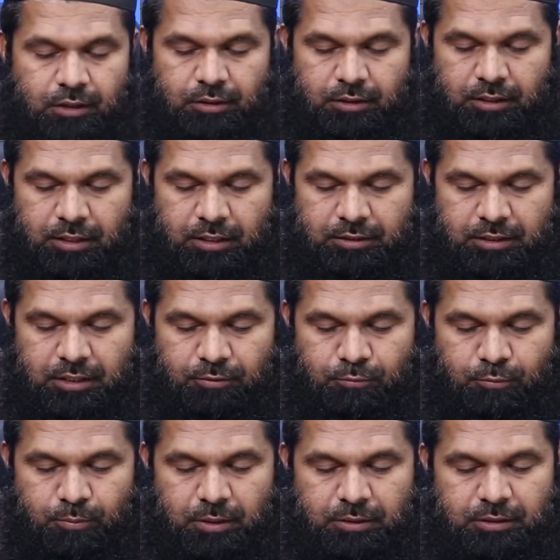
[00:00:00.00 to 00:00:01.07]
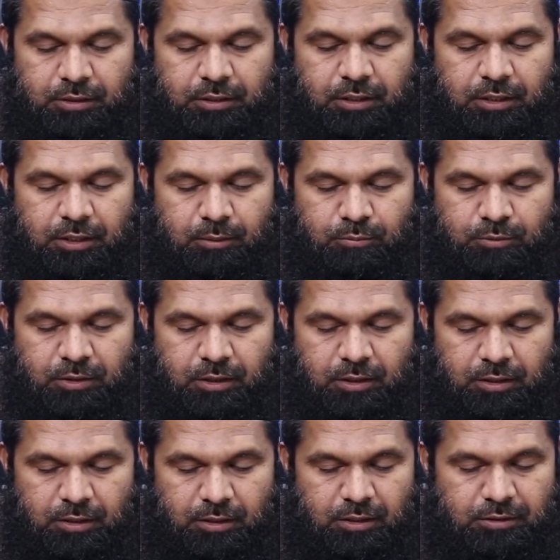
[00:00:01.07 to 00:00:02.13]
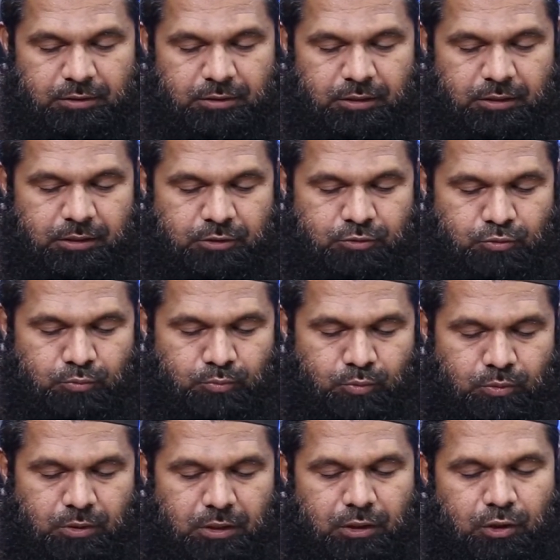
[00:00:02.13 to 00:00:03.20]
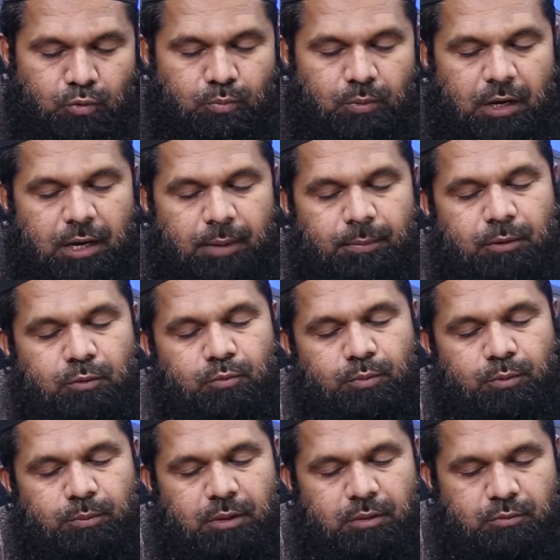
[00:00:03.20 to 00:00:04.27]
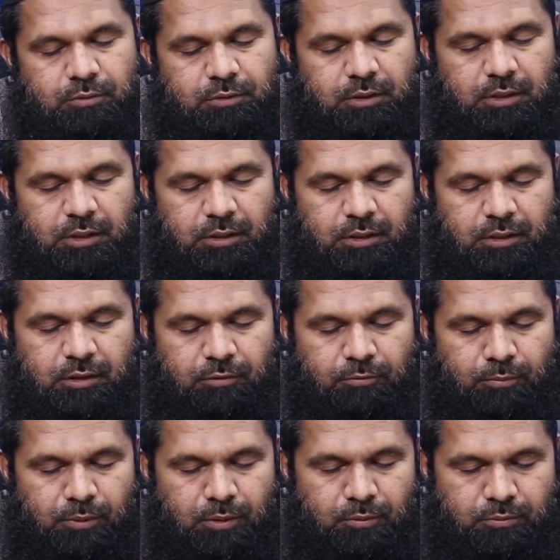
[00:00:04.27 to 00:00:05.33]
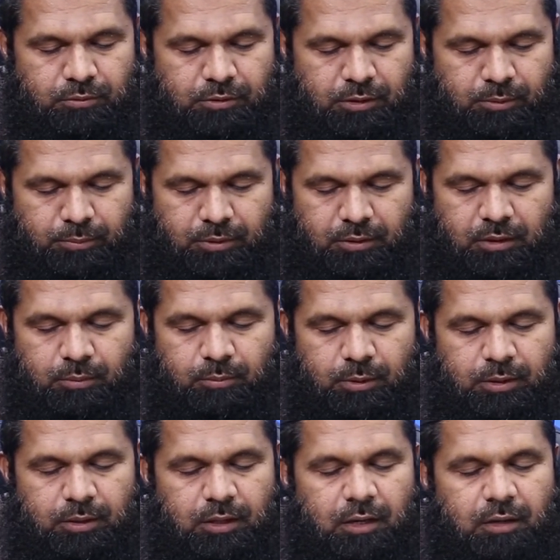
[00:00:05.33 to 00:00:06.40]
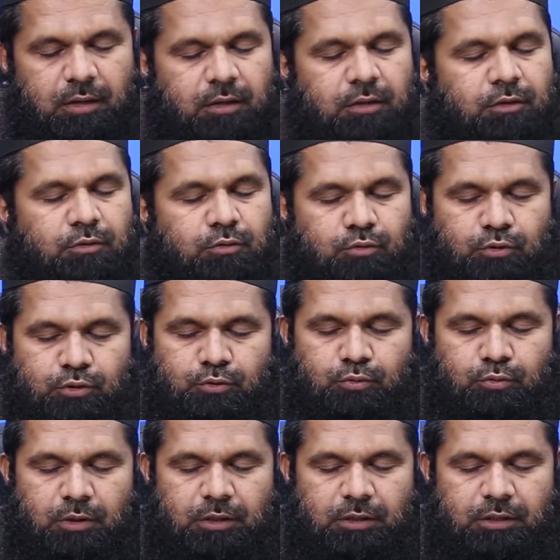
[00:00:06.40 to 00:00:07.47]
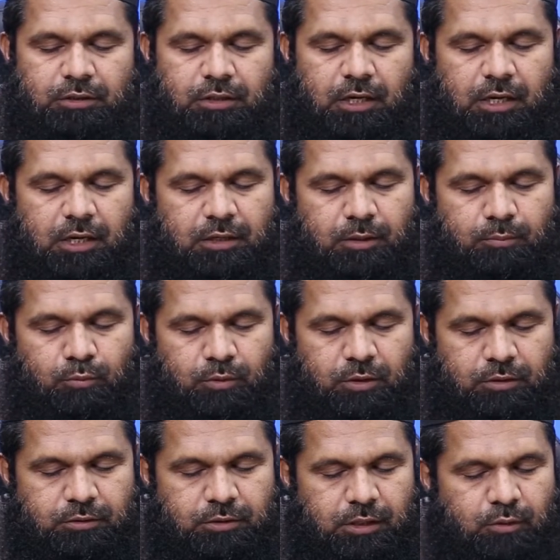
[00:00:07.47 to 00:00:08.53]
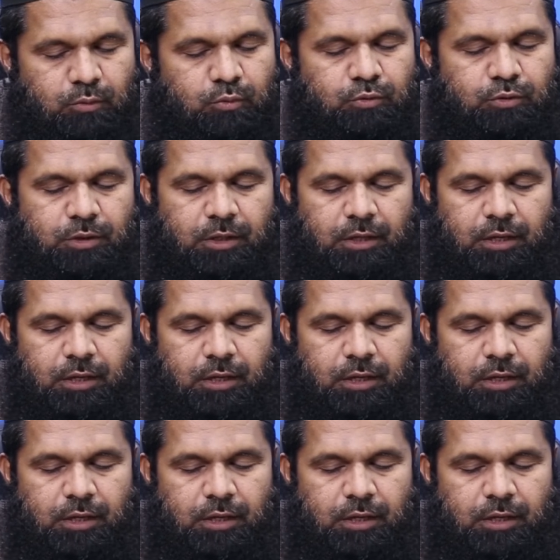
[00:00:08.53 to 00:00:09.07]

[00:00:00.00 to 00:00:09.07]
कि अल्लाह ताला फरमाते हैं कि अलम तरजीन यजमून अनहम आमन बिमा उनजिला वमा उनजिल मिन कबल का यूरिदून यतहाकम तागूत